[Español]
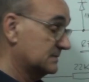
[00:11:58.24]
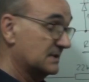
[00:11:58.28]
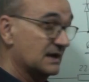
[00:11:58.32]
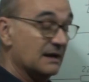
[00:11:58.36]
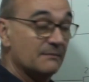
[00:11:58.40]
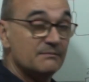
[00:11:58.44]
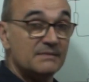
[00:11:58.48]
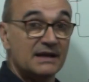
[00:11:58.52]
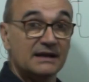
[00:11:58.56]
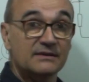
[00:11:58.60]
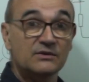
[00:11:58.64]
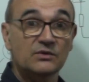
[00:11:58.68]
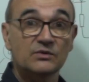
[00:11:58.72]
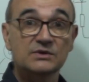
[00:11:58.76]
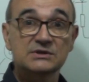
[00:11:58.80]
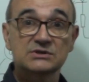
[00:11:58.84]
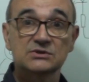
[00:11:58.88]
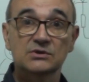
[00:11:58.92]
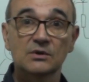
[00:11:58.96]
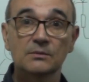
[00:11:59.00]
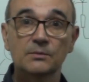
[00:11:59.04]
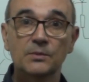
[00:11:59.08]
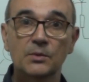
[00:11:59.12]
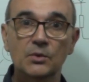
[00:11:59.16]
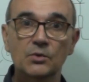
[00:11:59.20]
cambiando
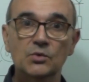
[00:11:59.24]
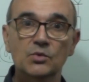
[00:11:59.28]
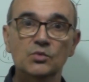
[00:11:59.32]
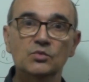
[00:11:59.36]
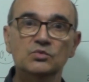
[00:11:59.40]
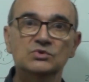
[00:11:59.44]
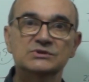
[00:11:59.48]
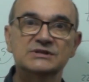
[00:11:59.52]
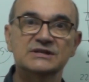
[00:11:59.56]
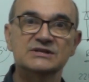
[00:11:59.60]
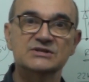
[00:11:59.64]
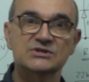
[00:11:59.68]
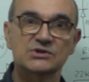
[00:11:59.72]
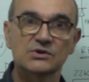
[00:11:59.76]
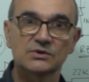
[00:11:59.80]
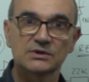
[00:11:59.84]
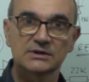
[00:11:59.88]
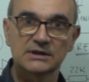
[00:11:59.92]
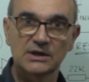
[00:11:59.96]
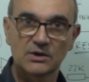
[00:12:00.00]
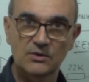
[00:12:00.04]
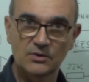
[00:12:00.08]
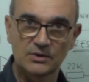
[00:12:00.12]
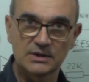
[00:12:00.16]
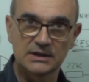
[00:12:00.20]
esto por un sensor
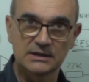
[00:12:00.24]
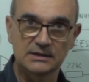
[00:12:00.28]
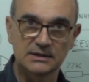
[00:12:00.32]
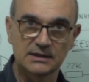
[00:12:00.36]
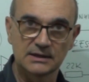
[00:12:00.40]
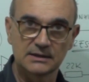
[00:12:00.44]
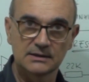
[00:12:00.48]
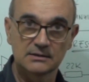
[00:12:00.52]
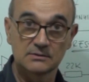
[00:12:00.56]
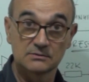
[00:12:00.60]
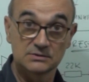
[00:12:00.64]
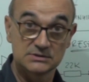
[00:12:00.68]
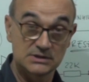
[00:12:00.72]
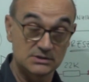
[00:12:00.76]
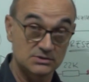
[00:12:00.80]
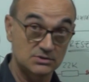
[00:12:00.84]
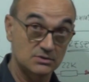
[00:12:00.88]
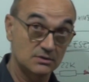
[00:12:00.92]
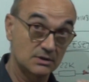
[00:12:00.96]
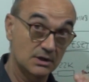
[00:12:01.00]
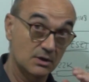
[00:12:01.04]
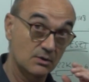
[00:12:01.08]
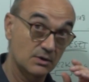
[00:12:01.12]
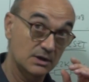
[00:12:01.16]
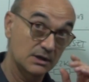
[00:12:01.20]
de corriente,
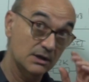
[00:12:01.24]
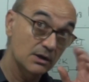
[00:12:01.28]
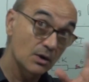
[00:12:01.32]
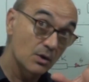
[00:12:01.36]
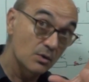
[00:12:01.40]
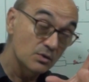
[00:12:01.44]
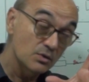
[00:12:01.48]
sensor de corriente